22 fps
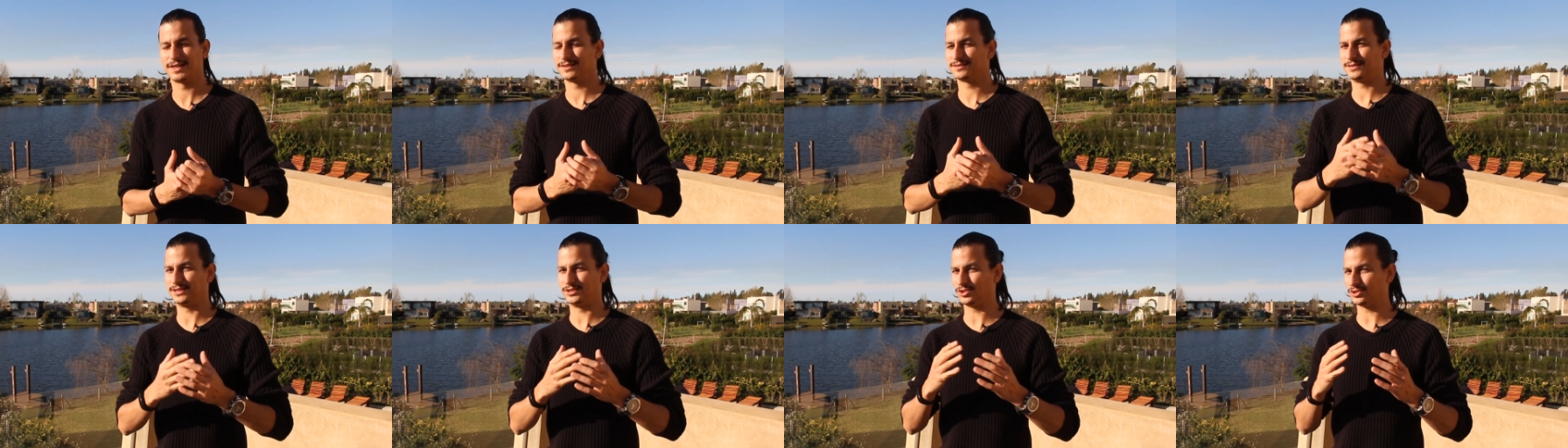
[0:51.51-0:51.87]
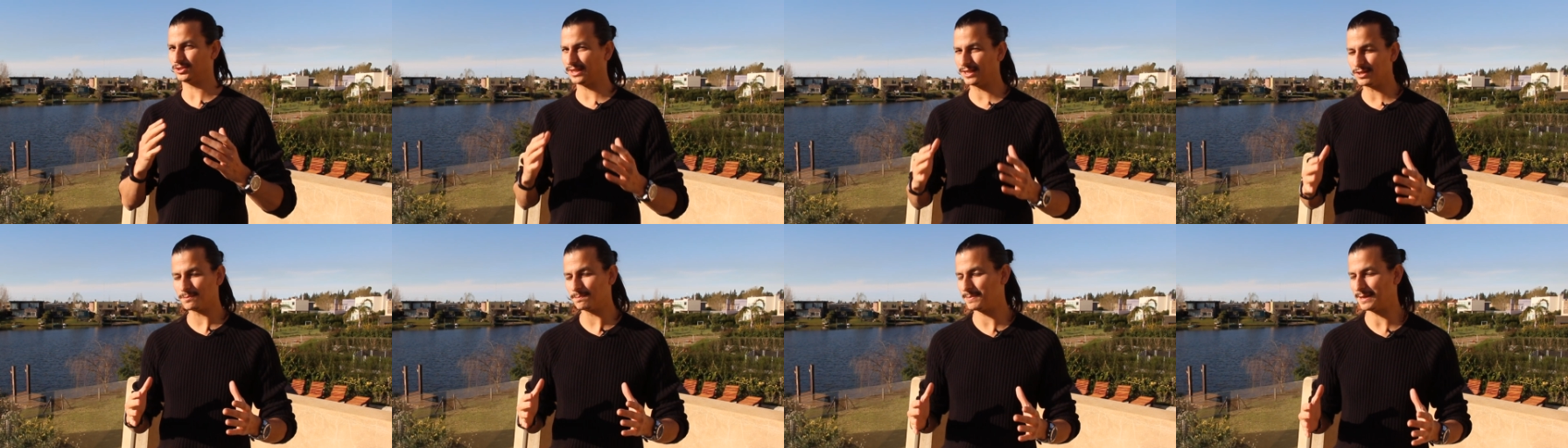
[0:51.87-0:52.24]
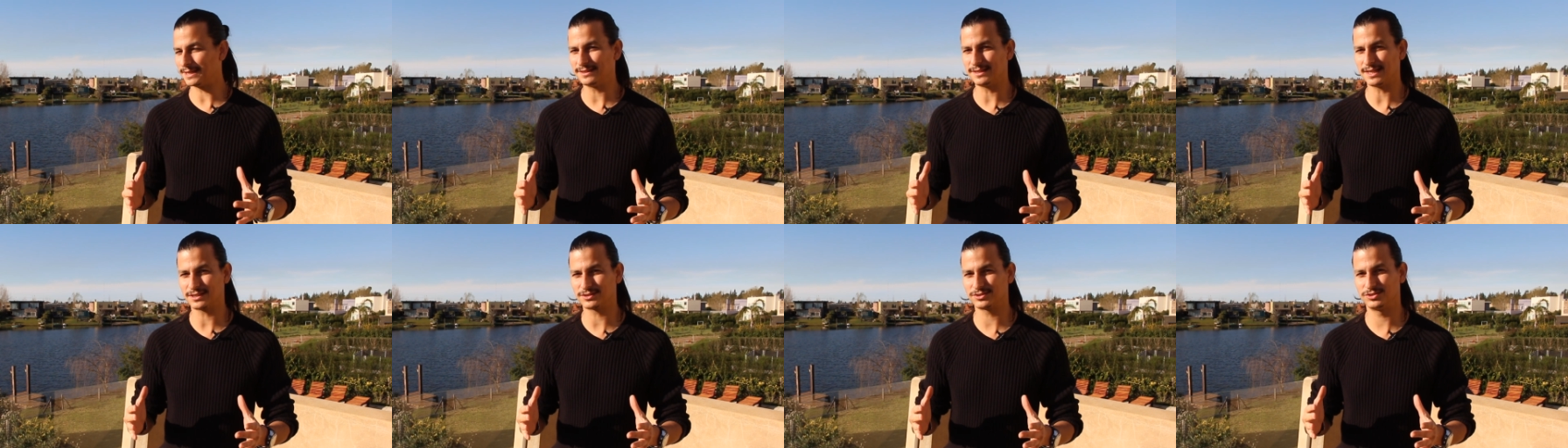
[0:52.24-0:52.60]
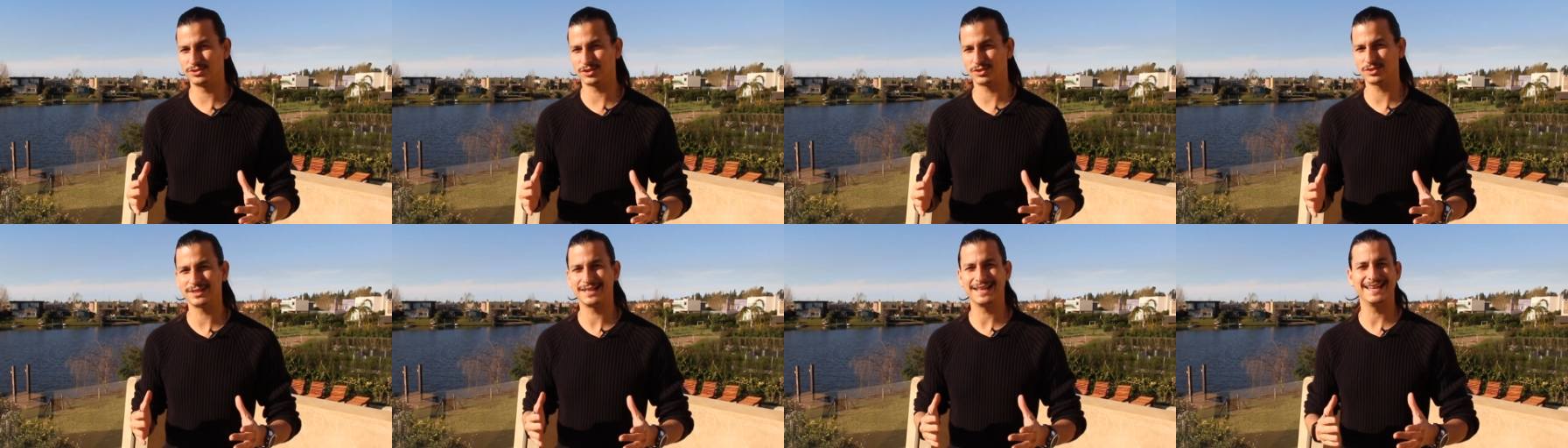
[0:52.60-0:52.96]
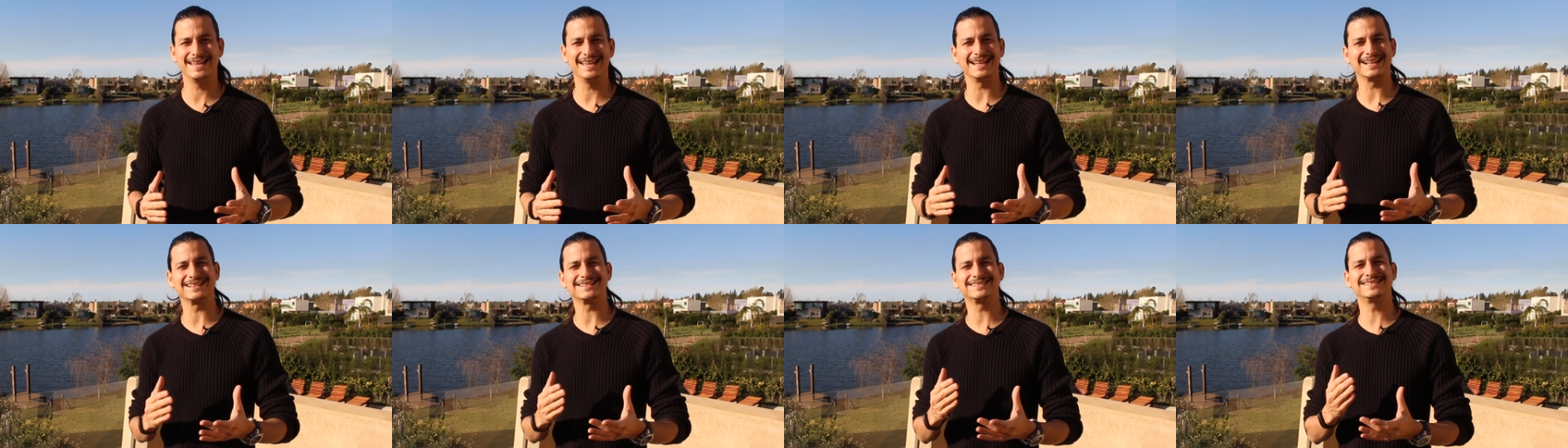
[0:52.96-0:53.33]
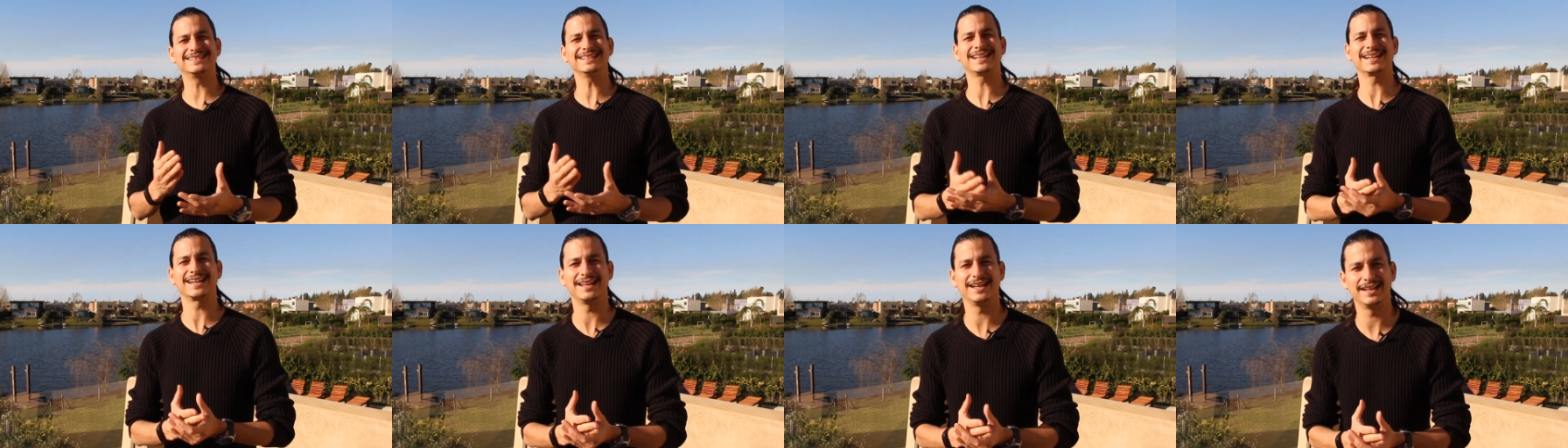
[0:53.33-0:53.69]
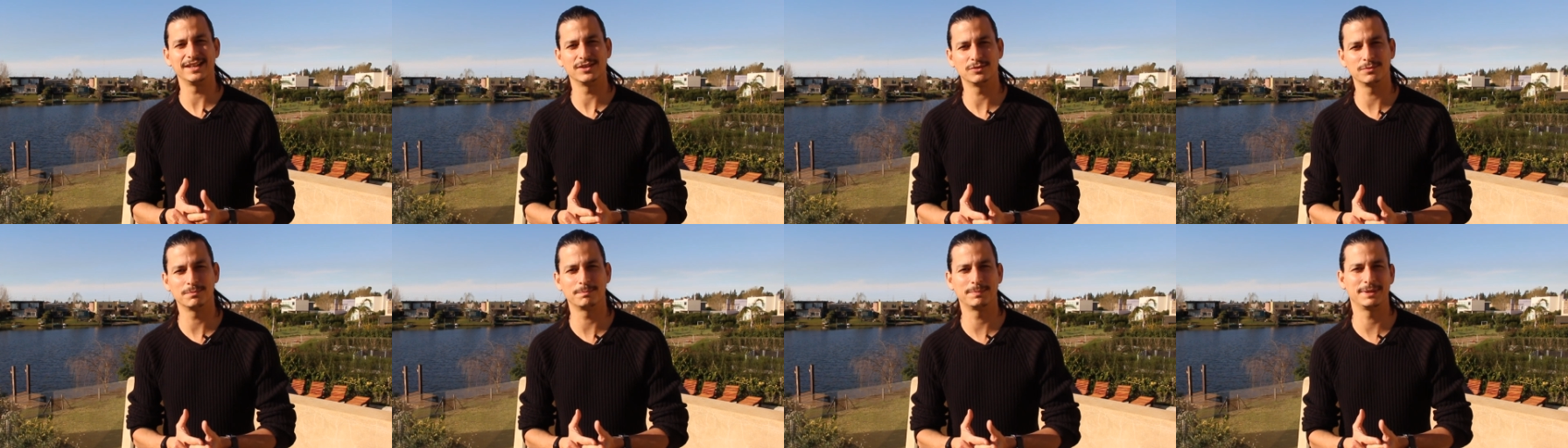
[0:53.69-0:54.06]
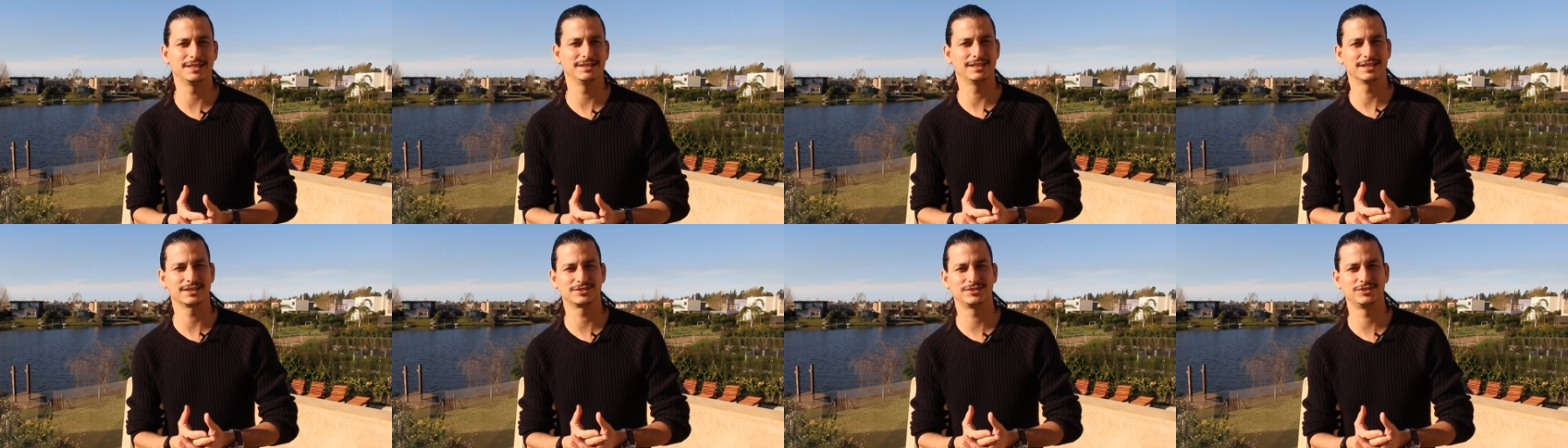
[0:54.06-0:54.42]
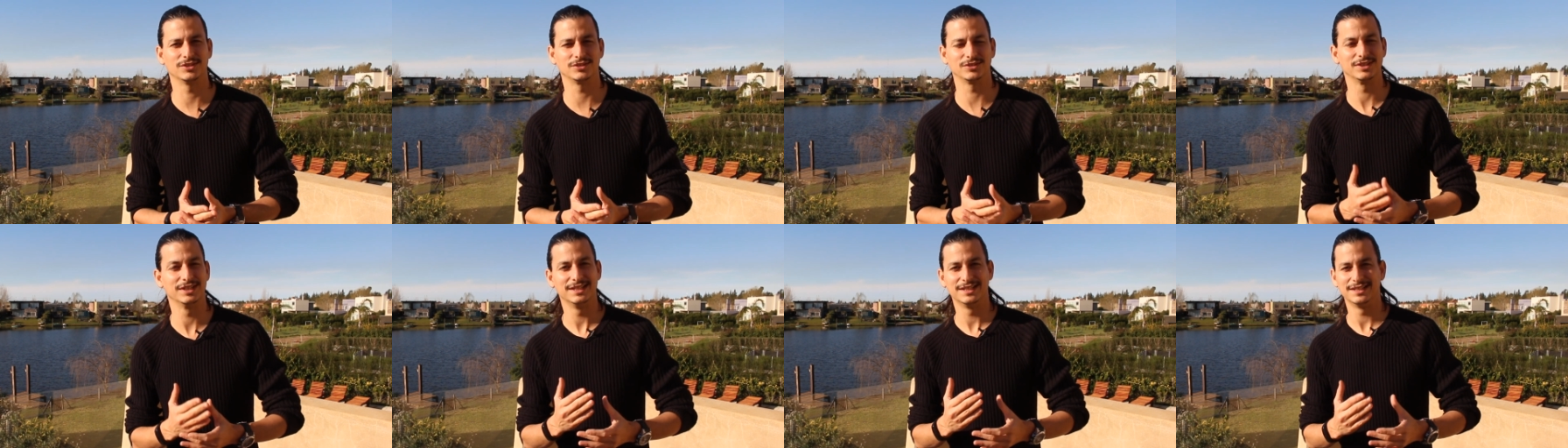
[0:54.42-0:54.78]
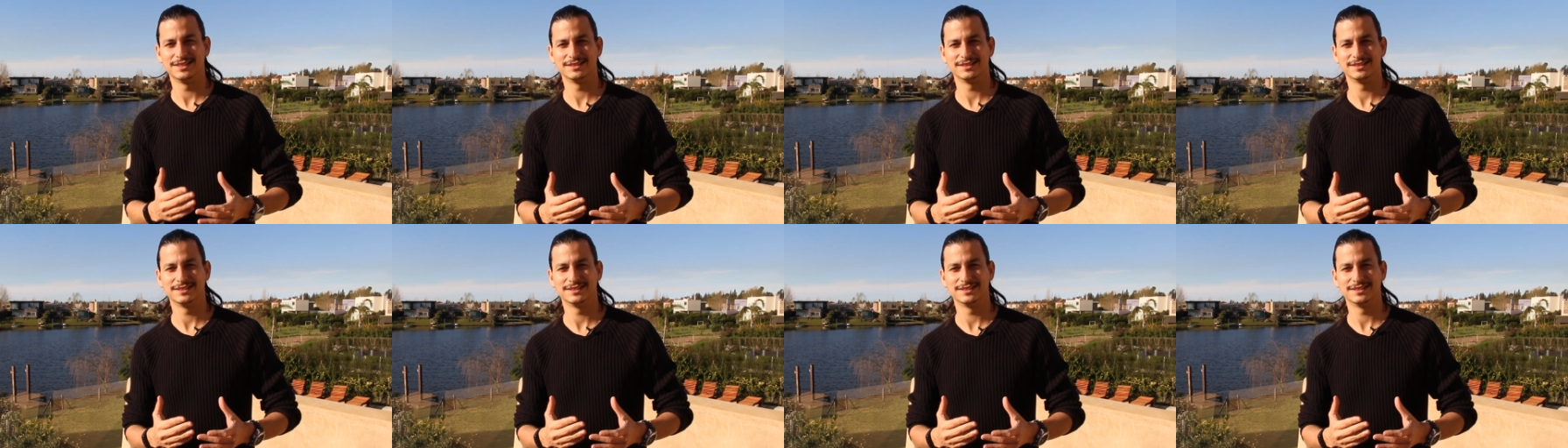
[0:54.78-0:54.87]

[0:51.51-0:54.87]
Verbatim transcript: Si no te da un plan de acción, exígele un plan de acción.